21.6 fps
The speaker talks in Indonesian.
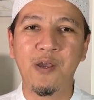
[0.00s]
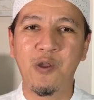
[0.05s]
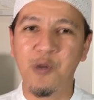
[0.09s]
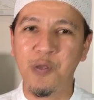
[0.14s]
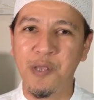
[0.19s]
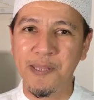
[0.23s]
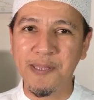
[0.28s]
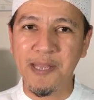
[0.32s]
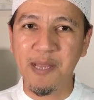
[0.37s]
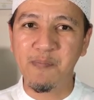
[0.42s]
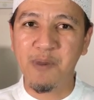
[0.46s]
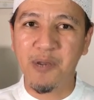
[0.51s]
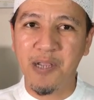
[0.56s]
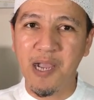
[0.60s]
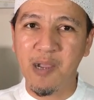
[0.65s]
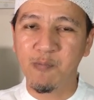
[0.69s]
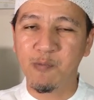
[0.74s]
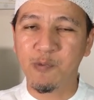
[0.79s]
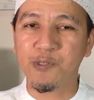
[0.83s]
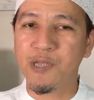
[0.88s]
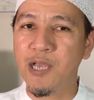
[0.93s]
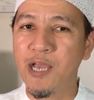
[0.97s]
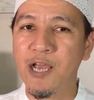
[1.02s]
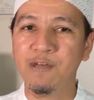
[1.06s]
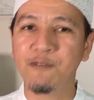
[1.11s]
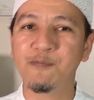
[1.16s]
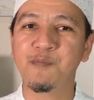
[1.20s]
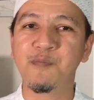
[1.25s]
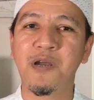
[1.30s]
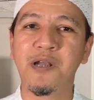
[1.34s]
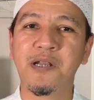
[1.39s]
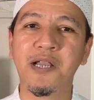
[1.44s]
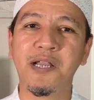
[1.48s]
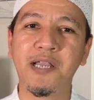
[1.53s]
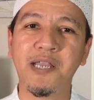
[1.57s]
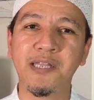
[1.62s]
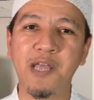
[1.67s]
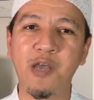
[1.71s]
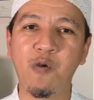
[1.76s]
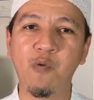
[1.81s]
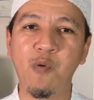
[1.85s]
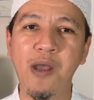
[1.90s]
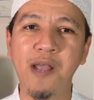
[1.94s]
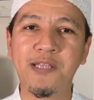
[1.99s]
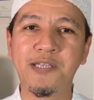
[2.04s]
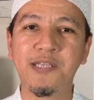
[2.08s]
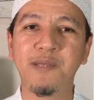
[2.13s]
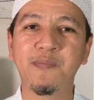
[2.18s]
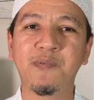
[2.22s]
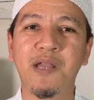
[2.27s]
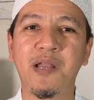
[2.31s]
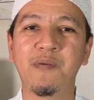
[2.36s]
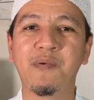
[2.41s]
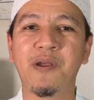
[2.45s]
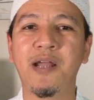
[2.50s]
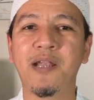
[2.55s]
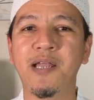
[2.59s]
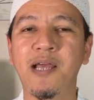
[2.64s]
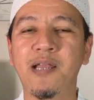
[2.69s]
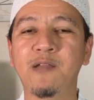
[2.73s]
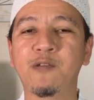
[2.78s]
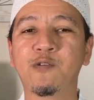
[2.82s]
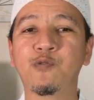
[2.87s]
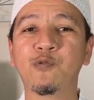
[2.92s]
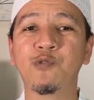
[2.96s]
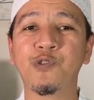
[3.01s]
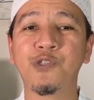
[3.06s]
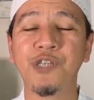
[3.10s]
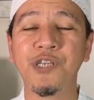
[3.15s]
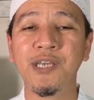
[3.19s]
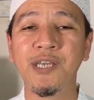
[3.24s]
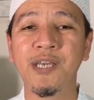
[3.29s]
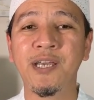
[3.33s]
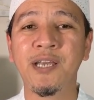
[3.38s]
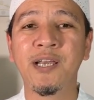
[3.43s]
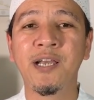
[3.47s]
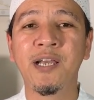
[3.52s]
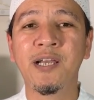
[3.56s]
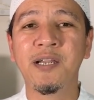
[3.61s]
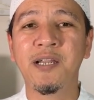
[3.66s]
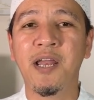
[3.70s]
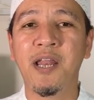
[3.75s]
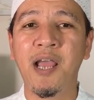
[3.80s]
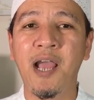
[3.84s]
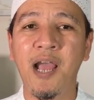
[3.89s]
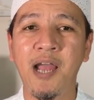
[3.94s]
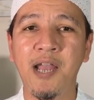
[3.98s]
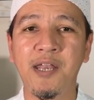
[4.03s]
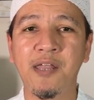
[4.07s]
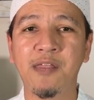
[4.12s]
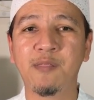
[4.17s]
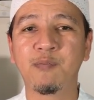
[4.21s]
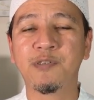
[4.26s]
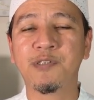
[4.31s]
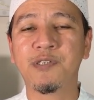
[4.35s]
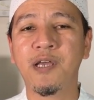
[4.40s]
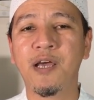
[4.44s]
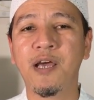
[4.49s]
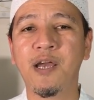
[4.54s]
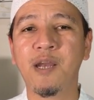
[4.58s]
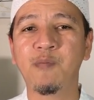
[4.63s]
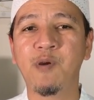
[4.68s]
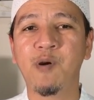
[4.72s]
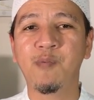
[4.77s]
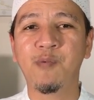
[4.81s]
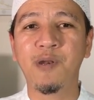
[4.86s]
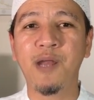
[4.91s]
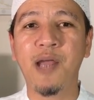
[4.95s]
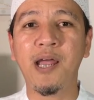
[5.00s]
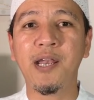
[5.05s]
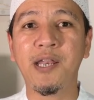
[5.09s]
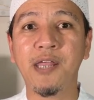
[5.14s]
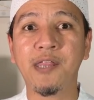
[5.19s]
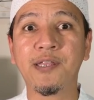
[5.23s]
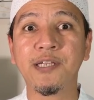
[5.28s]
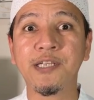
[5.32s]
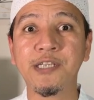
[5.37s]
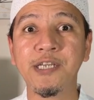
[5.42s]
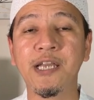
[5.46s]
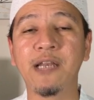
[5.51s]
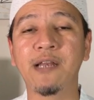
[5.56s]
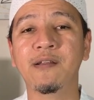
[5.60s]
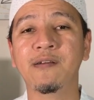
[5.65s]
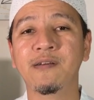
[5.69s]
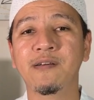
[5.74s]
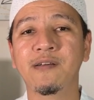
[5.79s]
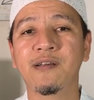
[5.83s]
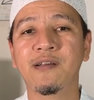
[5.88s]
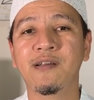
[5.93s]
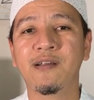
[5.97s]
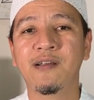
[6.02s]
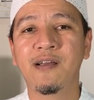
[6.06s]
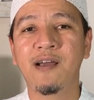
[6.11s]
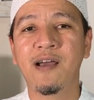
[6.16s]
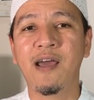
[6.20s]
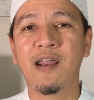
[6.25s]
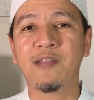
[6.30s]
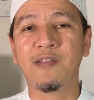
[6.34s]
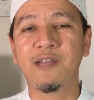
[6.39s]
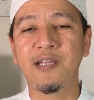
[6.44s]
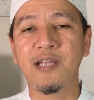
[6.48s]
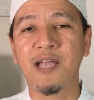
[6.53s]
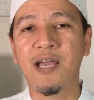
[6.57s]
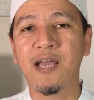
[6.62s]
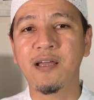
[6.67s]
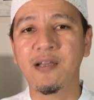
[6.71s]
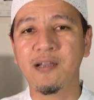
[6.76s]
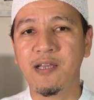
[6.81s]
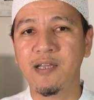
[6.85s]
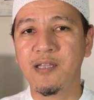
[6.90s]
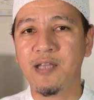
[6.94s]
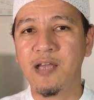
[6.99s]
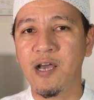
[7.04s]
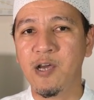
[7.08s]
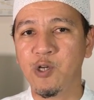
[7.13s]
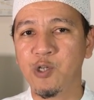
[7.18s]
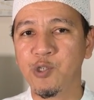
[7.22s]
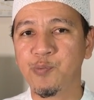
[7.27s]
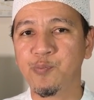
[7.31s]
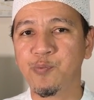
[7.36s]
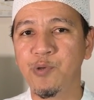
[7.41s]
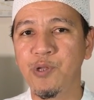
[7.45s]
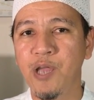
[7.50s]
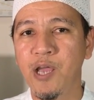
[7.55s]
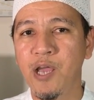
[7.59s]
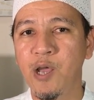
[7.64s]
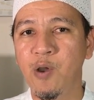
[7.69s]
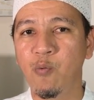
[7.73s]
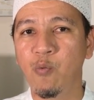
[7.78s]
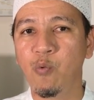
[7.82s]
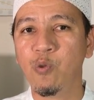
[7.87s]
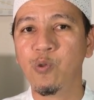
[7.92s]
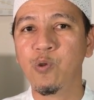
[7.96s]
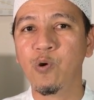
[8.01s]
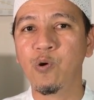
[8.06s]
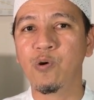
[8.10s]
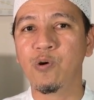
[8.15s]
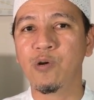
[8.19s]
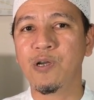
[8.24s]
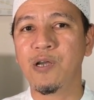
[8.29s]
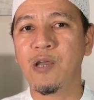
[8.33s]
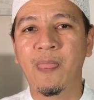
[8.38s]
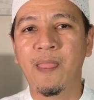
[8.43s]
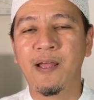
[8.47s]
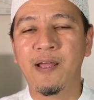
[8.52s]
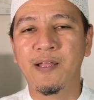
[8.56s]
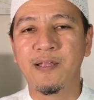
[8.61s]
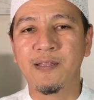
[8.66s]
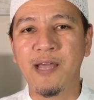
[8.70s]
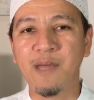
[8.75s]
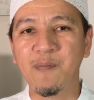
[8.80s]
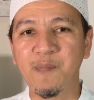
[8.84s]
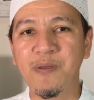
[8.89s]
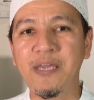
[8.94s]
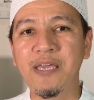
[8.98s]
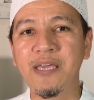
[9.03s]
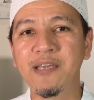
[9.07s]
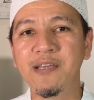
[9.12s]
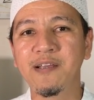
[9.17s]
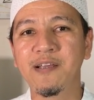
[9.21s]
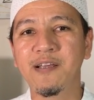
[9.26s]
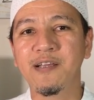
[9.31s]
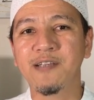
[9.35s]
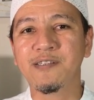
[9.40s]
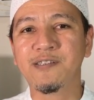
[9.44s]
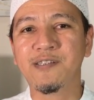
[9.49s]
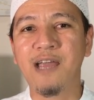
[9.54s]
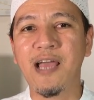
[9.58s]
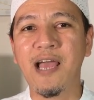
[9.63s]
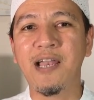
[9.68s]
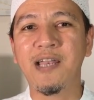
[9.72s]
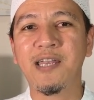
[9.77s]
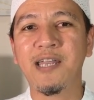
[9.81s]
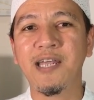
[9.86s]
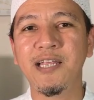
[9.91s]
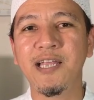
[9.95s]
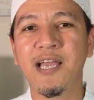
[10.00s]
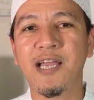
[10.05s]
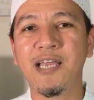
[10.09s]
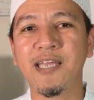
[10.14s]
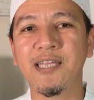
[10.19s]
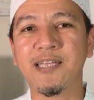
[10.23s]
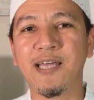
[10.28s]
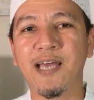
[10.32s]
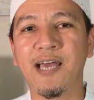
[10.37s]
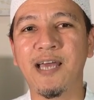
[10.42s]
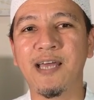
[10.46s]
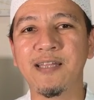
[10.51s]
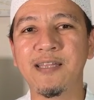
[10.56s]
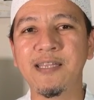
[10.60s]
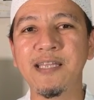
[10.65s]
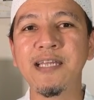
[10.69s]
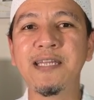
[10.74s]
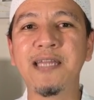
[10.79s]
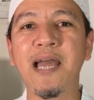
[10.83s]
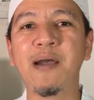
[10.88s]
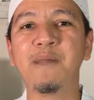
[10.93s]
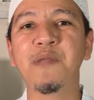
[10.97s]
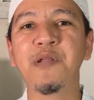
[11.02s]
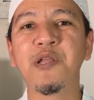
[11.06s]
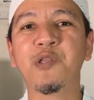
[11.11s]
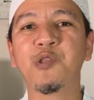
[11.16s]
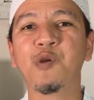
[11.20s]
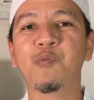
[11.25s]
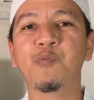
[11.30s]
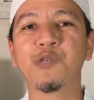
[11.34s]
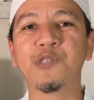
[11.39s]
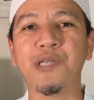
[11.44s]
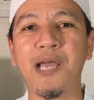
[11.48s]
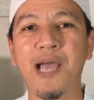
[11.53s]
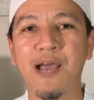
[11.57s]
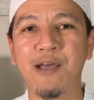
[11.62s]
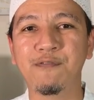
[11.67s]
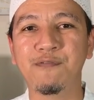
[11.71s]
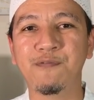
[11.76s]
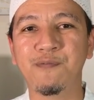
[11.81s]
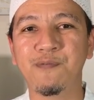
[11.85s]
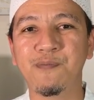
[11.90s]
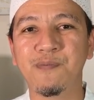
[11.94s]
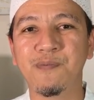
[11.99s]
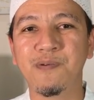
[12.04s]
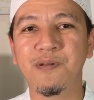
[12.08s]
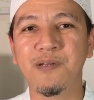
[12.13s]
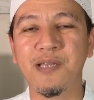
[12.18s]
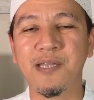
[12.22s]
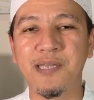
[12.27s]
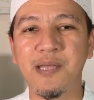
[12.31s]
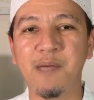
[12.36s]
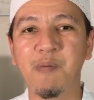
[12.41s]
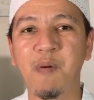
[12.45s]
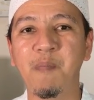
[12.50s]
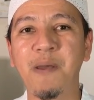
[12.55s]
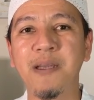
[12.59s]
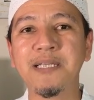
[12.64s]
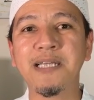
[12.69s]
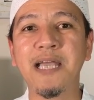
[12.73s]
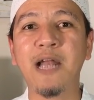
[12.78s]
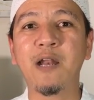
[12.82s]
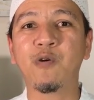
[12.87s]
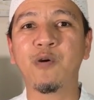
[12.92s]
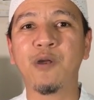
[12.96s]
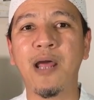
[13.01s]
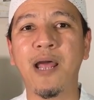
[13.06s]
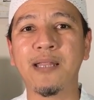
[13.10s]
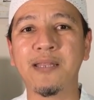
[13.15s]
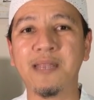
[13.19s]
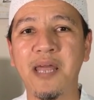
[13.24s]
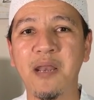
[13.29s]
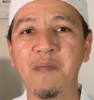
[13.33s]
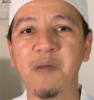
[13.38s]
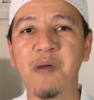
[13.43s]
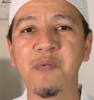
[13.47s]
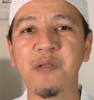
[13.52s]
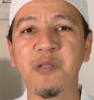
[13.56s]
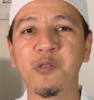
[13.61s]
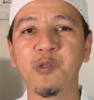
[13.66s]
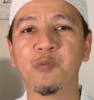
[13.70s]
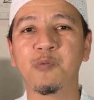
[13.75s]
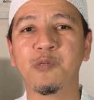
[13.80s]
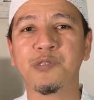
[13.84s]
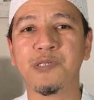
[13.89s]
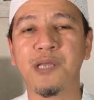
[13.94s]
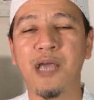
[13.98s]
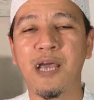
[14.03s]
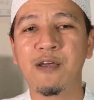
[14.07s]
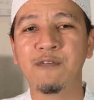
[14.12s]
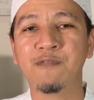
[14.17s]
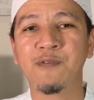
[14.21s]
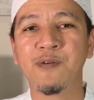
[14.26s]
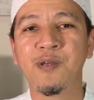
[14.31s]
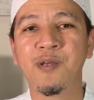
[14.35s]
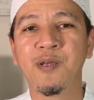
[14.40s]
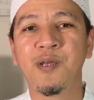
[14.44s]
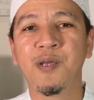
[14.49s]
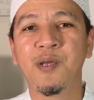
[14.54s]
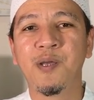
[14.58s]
kalau kita pegang mushaf maka kita wajib dalam keadaan suci dari hadat besar maupun hadat kecil artinya kita harus punya wudhu. Tapi seandainya kita tidak menyentuh mushaf, kita membaca Al-Quran tanpa menyentuh mushaf,